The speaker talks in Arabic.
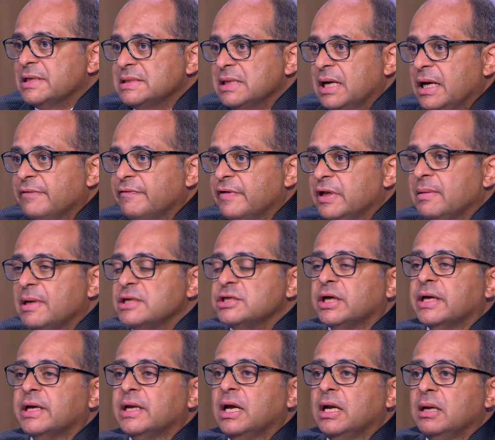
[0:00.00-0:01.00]
صح يا فندم
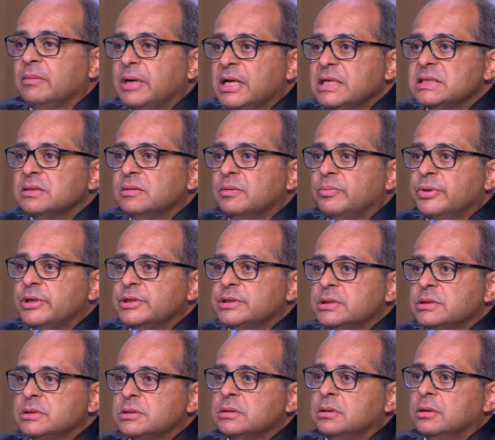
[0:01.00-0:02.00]
عشان كده احنا بنقسم
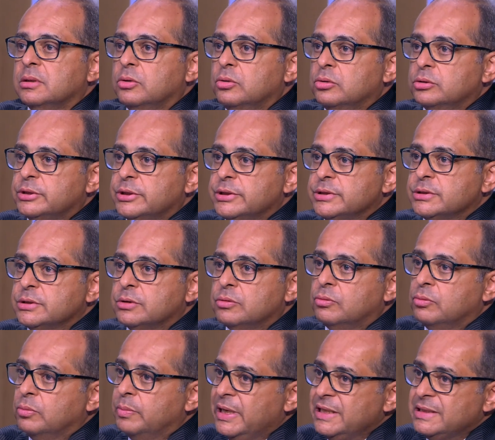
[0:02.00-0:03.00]
البيشنتس لجود ريسك
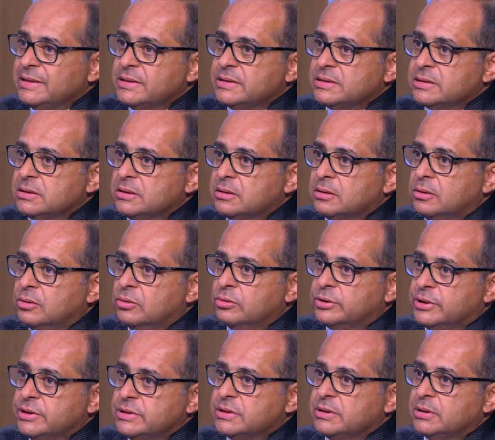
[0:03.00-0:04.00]
وباد ريسك
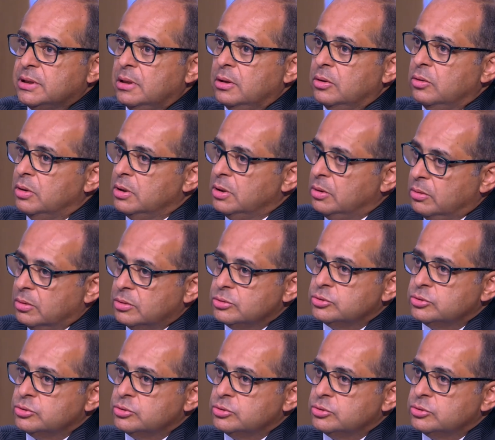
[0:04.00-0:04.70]
جود ريسك ده اللي هو